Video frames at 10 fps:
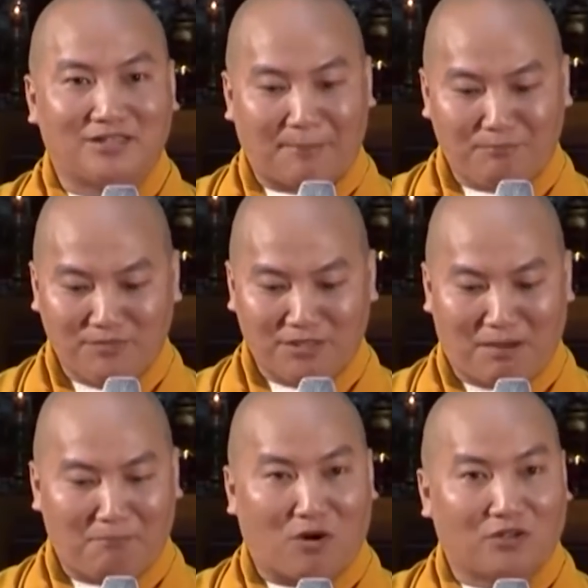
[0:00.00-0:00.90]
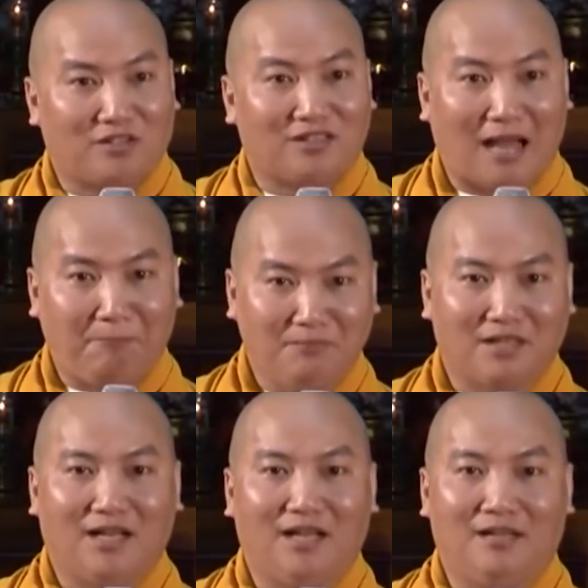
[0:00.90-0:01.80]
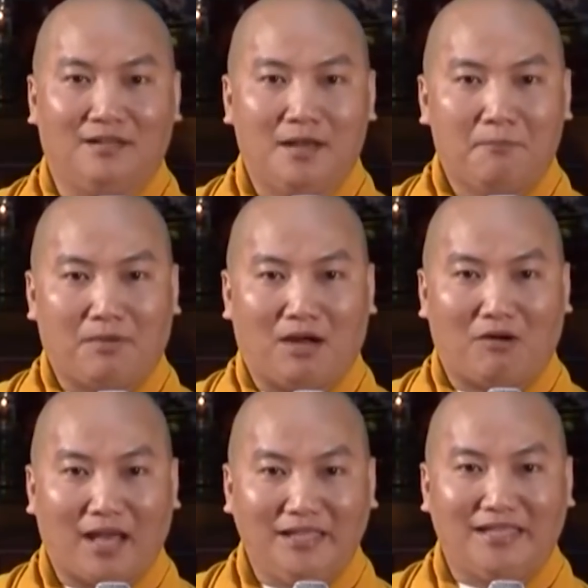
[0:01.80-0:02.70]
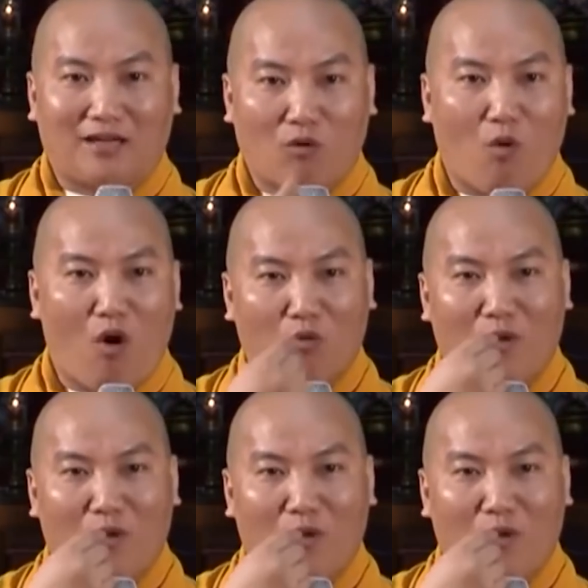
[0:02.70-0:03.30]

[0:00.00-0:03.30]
nó tắm nước mắm hồi cho nó thấm rồi đó ha. Bắt đầu lấy ra còn ngo